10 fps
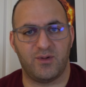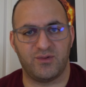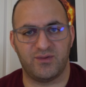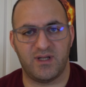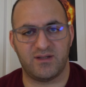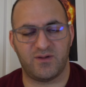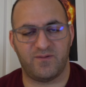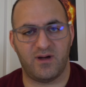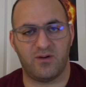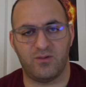موجودة
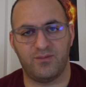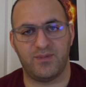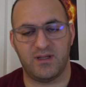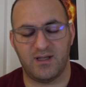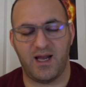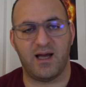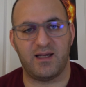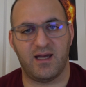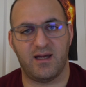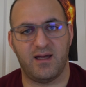سوف أقوم
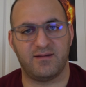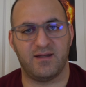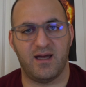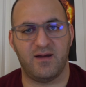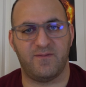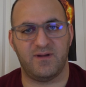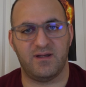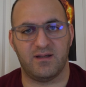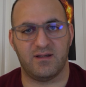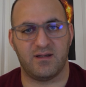بإلحاقها أدناه
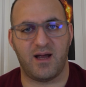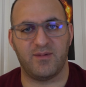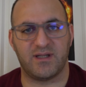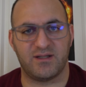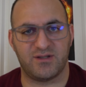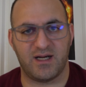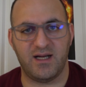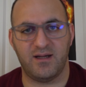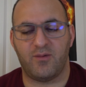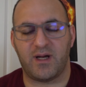في رابط
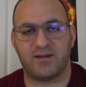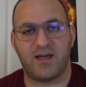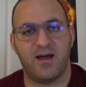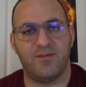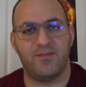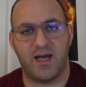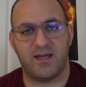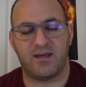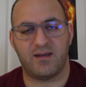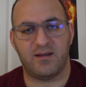الشرح وقد قام
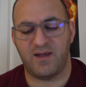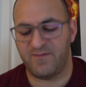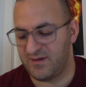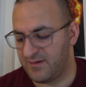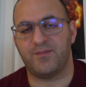مايك ديفيد